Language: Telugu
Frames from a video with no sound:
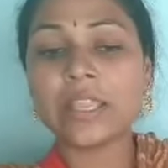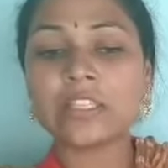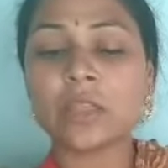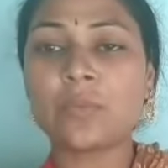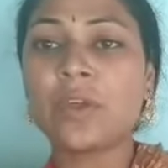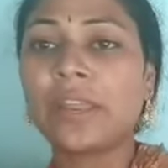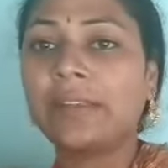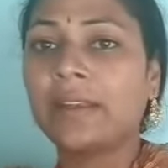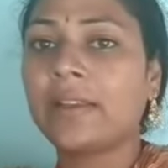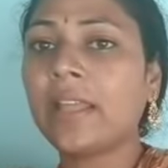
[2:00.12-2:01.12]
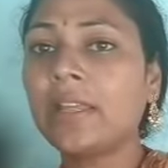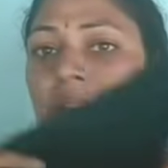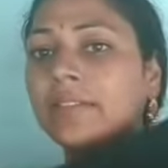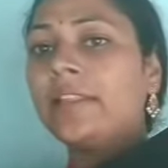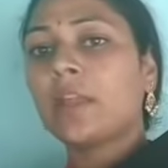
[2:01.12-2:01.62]
ఈ షేప్ ఏంటంటే
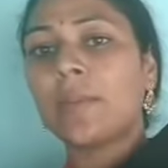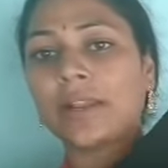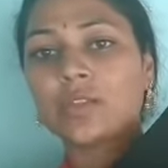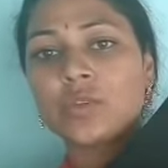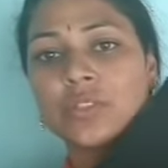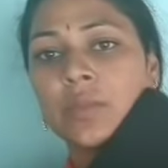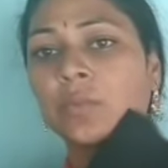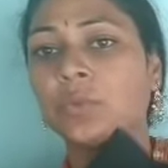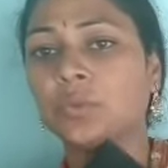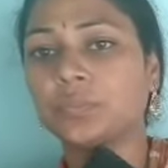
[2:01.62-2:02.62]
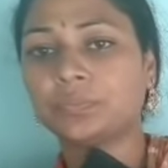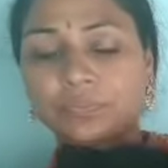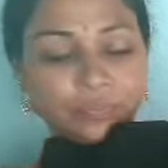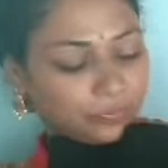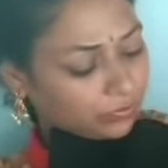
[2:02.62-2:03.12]
దీనికి బటన్స్ వస్తాయి ముందు
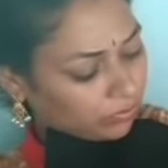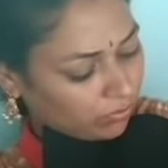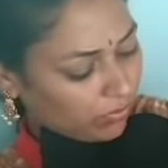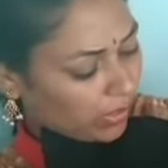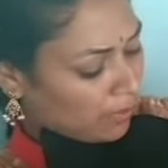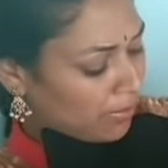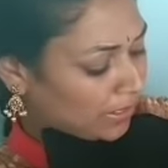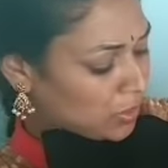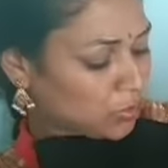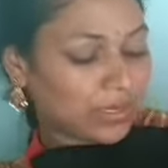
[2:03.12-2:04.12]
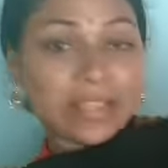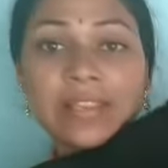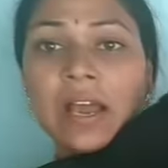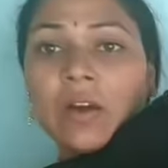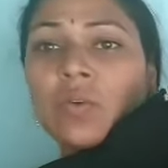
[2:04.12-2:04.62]
బటన్స్ ఉంటాయి
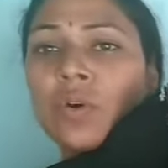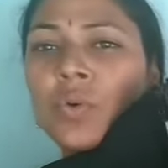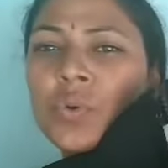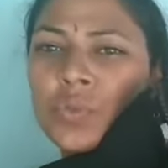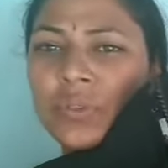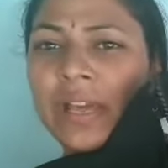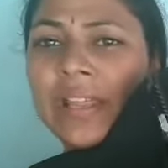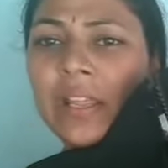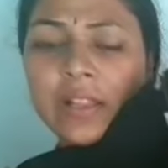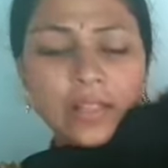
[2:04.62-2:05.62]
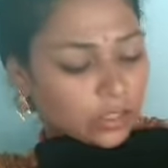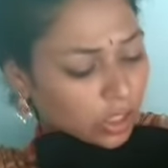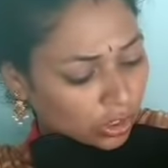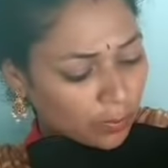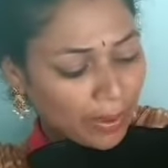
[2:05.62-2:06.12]
ఇలా హుక్స్ ఉంటాయి
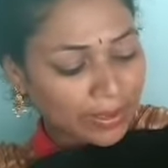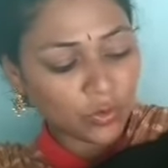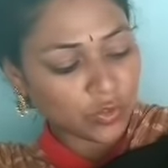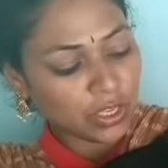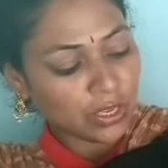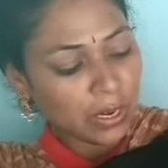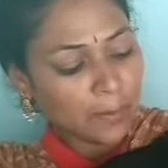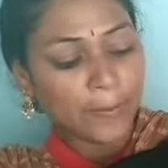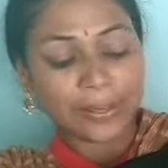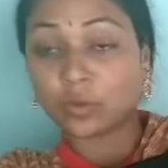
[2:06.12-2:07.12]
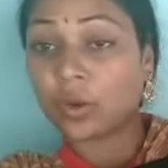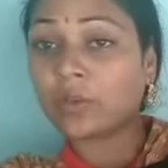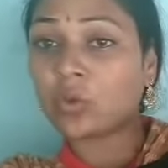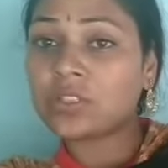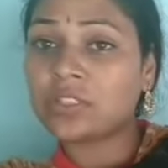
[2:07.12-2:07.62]
తర్వాత పైనుంచి
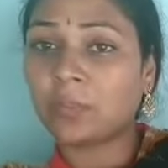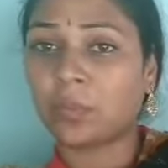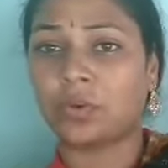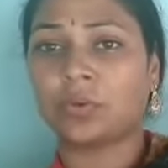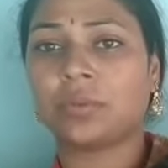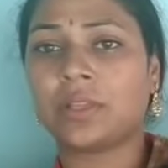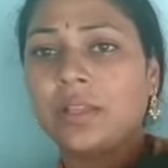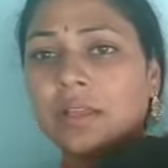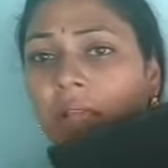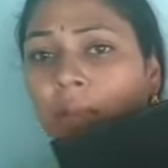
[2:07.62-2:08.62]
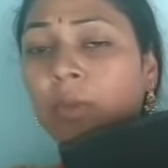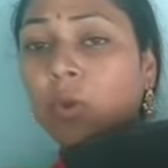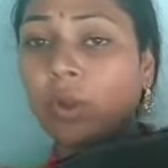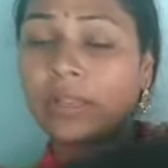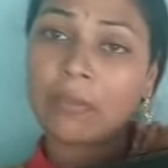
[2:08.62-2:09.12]
పెట్టుకోవడానికి ఒక జిప్ ఉంటుంది
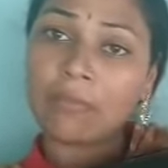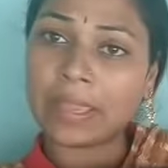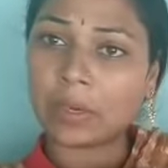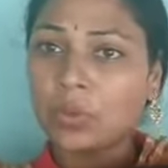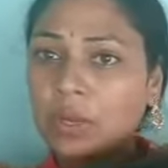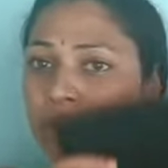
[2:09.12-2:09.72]
మీకు ఒక టమ్మి ఎక్కువ ఉంటే